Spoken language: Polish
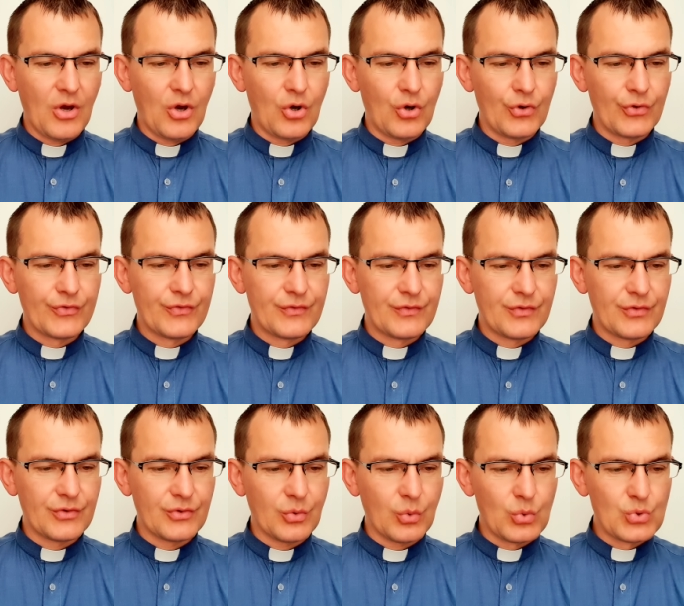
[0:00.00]
od
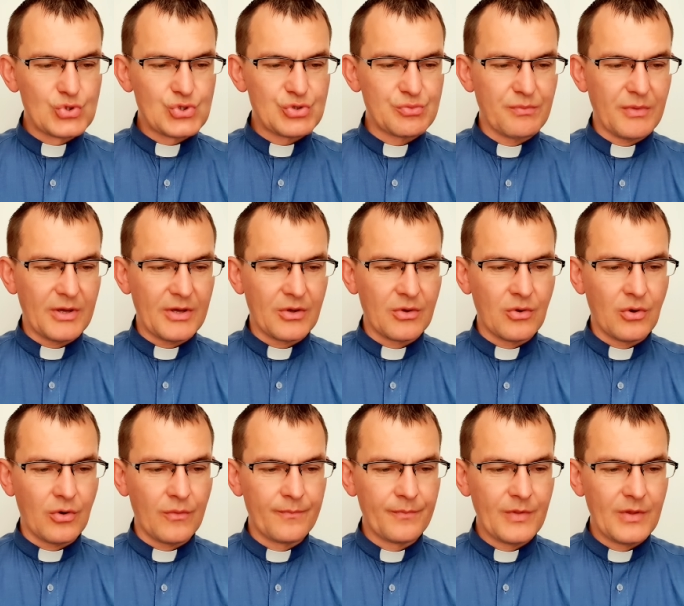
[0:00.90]

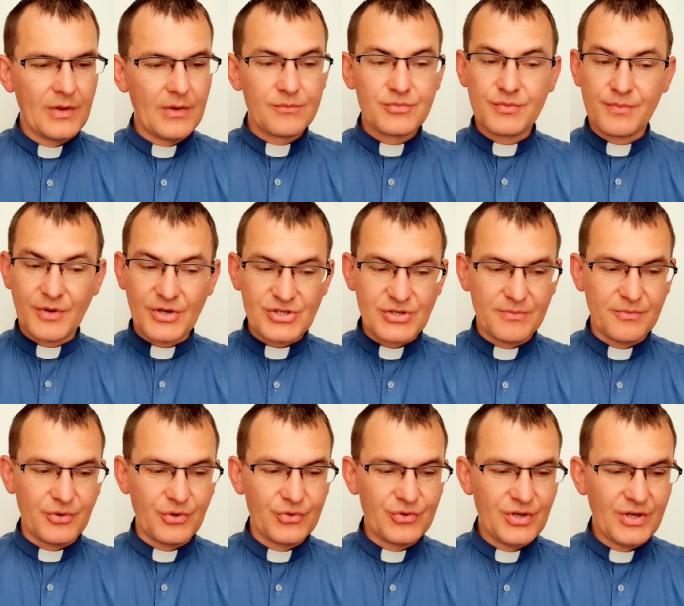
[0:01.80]
ósmego
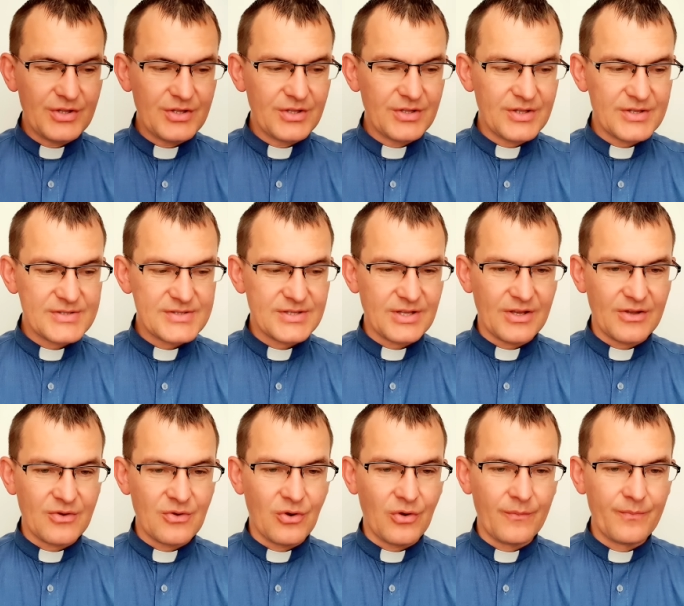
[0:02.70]
przepraszam, od 11